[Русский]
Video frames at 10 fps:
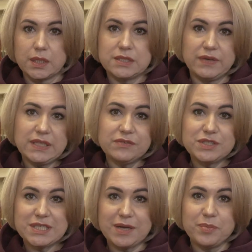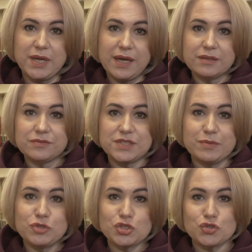9 декабря в
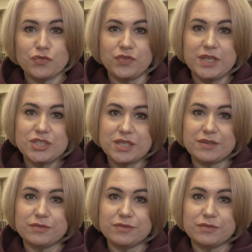7 часов вечера